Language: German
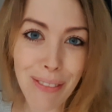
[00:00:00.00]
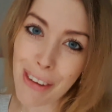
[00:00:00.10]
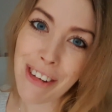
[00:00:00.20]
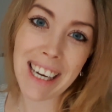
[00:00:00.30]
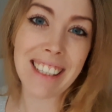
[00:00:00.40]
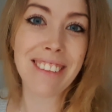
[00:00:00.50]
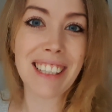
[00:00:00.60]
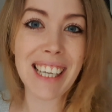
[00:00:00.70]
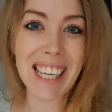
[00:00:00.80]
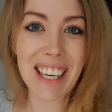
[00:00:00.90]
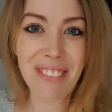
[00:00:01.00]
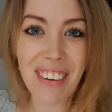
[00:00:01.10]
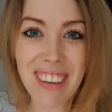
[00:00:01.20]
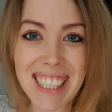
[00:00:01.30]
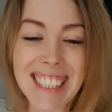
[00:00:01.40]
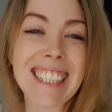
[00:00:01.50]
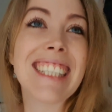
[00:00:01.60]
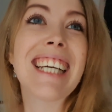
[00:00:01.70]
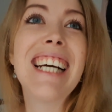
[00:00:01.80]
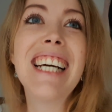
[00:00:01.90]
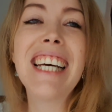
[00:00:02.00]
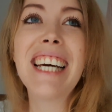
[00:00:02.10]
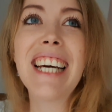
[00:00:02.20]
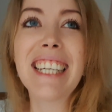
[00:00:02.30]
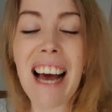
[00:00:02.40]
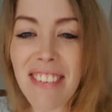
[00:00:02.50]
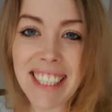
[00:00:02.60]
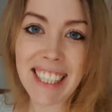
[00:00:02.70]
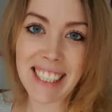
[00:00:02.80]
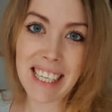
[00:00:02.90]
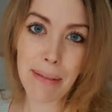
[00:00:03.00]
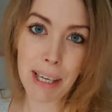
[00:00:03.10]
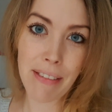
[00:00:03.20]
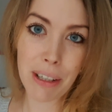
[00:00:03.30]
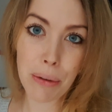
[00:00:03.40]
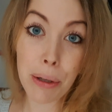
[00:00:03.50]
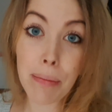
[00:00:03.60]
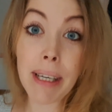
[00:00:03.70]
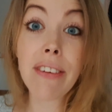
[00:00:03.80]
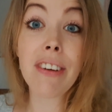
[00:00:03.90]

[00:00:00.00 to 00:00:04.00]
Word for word: perfekt und ich gebe mein Bestes. Aber ich dachte, ich gebe euch einfach nur einen Rückblick.